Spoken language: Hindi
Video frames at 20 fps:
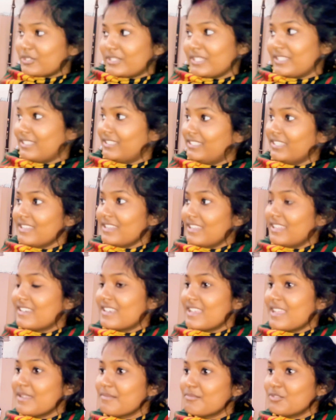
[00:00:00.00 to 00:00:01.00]
ज़्यादा ठंड लग
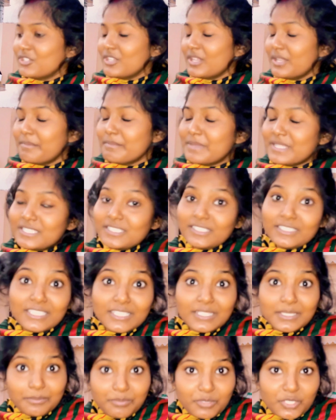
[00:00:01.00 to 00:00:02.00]
रहा है मुझे मैं जल्दी
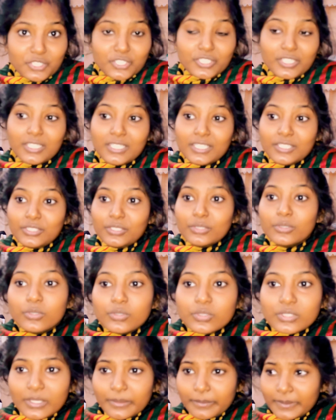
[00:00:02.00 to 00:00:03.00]
जल्दी ब्रश कर लेती हूँ
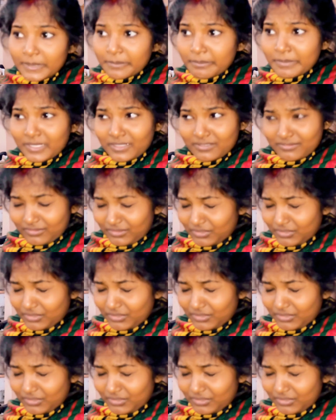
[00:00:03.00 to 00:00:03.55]
उसके बाद मैं